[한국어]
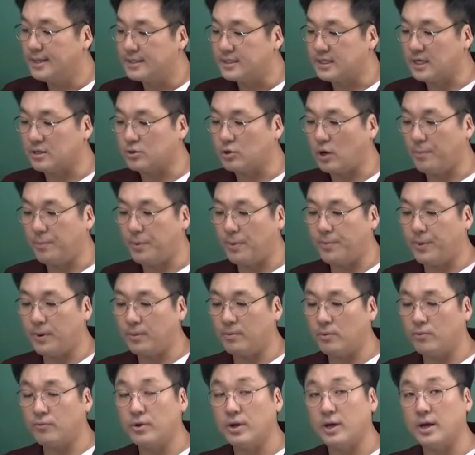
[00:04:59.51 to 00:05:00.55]
자, 좌표
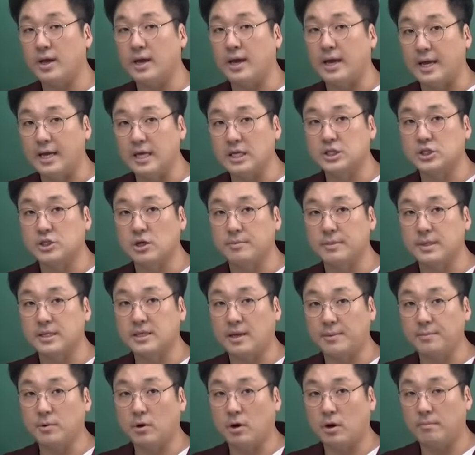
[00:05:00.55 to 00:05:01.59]
평면 위에 A점이
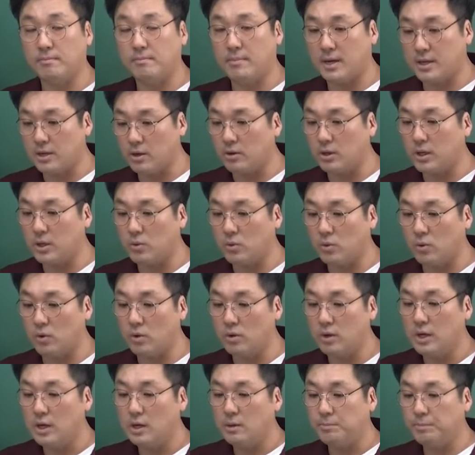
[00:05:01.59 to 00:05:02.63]

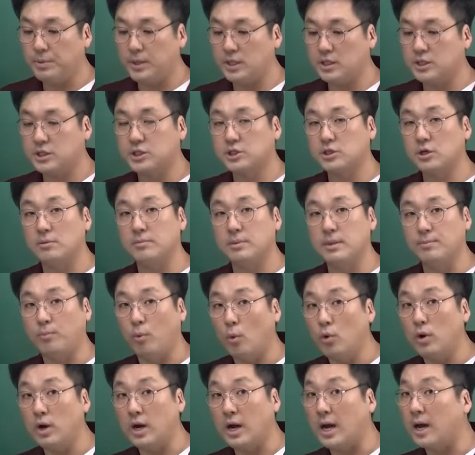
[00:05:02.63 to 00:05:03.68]
3,0이고 P점이
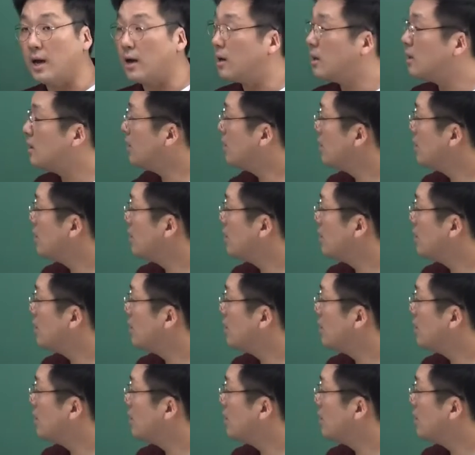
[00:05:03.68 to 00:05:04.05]
몰라.